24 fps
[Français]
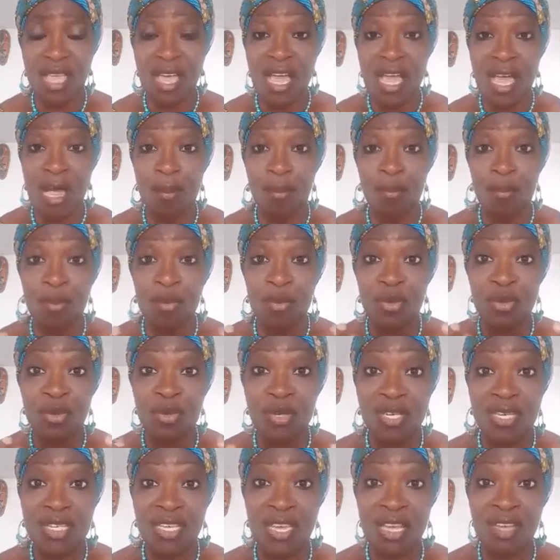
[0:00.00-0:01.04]
à
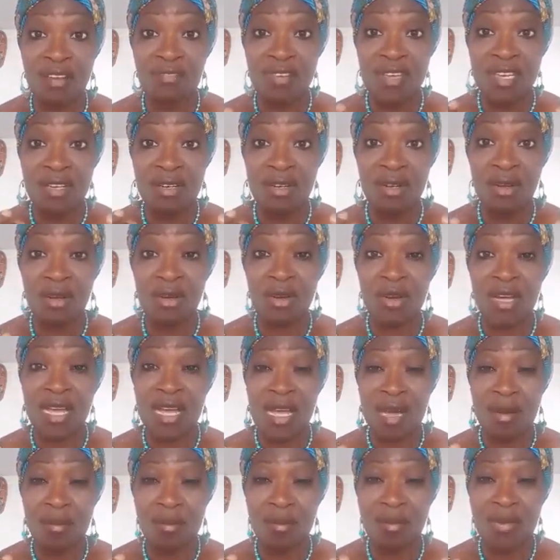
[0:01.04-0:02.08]
pleurer avec leur
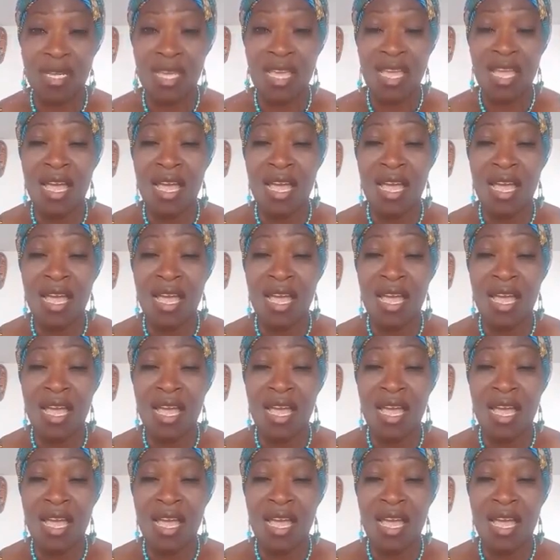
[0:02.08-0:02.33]
âme,